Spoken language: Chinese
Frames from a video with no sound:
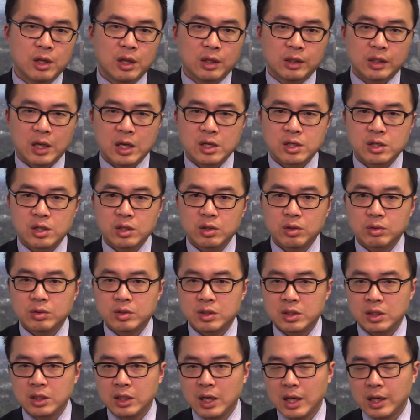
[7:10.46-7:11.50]
但是有
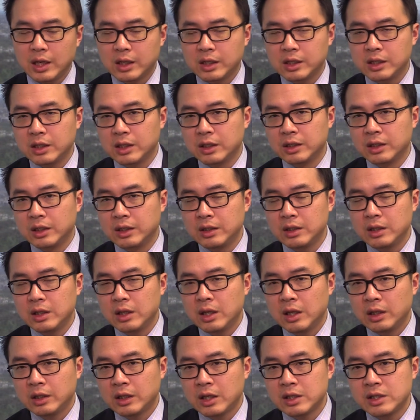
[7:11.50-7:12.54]
极大的可能，
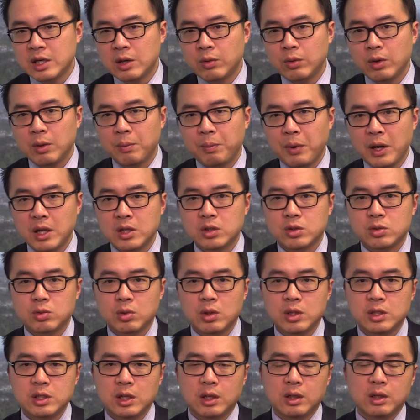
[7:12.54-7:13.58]
它将会伴
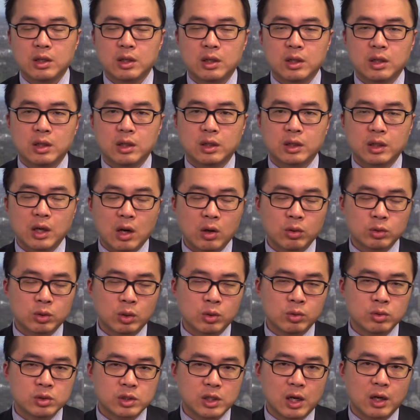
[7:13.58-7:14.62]
随着高
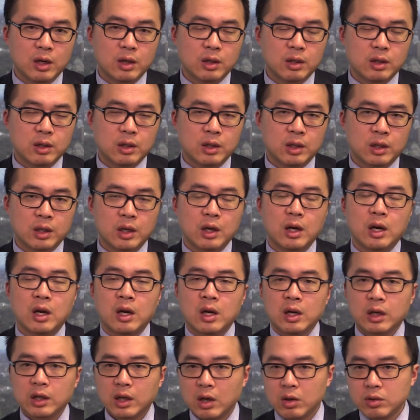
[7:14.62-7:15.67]
通胀和
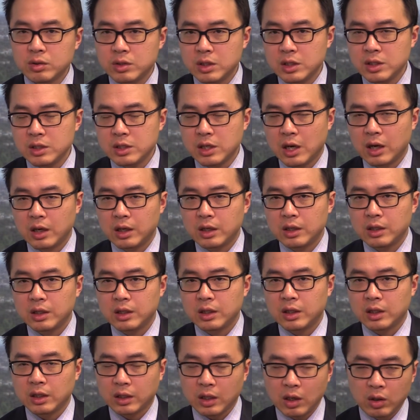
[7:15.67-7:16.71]
高增长
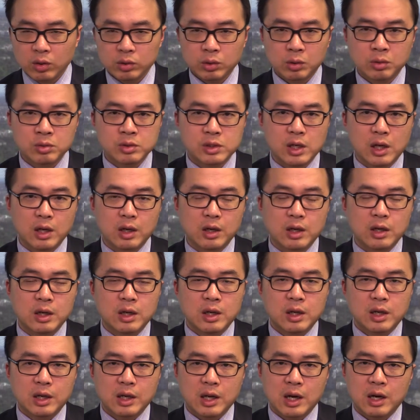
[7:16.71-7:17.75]
和高通胀。
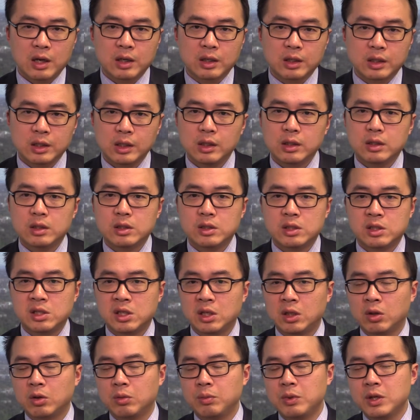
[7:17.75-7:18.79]
两个齐
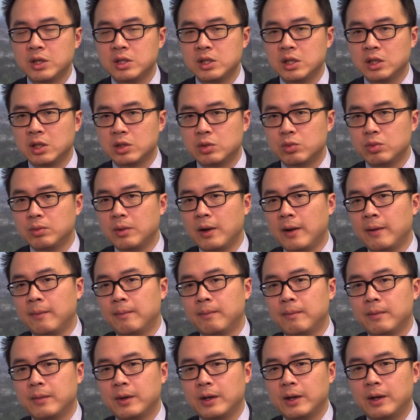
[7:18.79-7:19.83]
头并进的局面
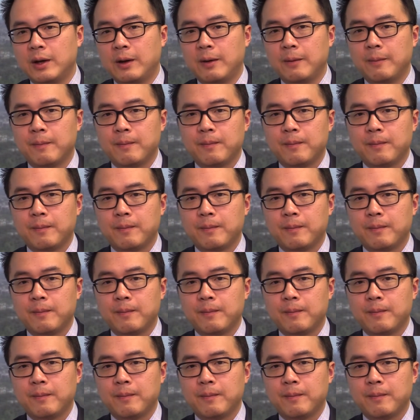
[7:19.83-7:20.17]
啊。